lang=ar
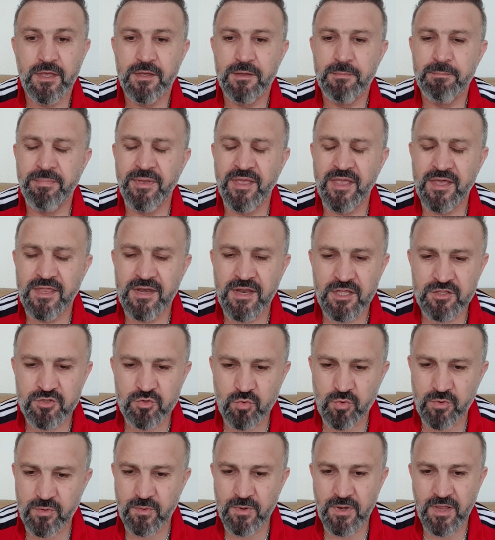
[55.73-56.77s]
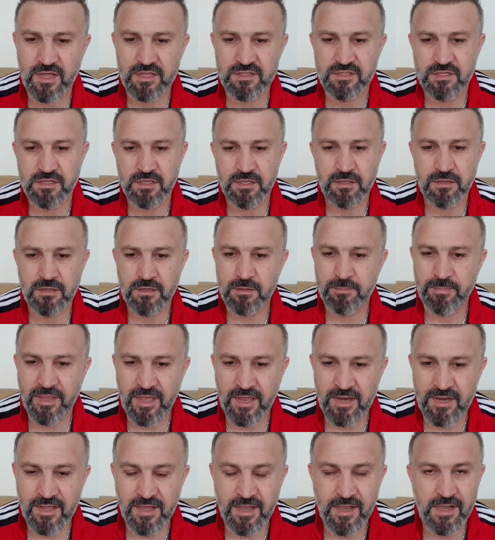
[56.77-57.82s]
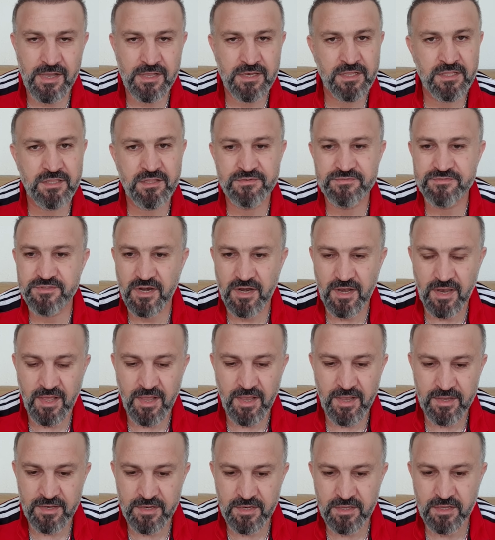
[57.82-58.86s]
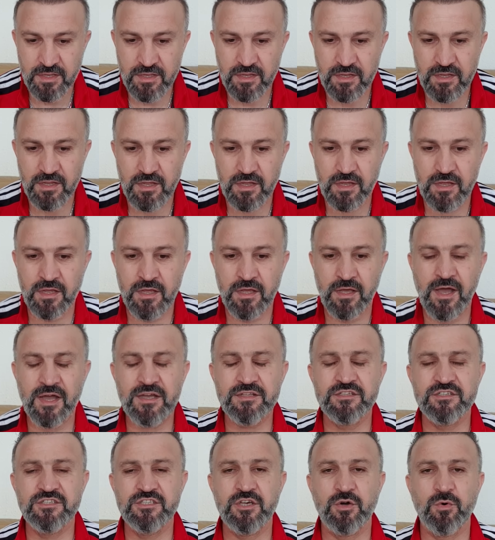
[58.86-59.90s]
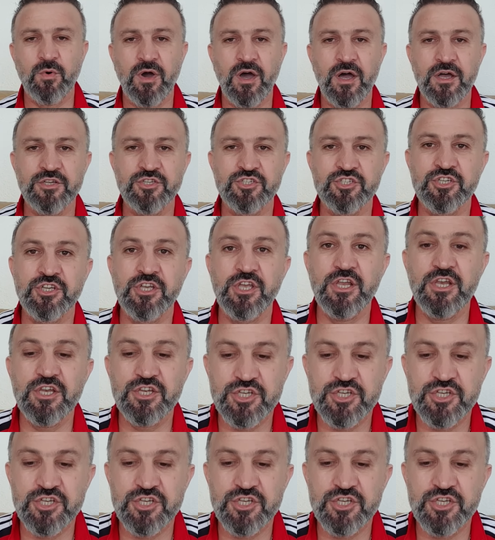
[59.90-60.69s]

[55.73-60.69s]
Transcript: بيانات الولادة بيان العائلة دفتر العائلة آه، عقد الزواج كل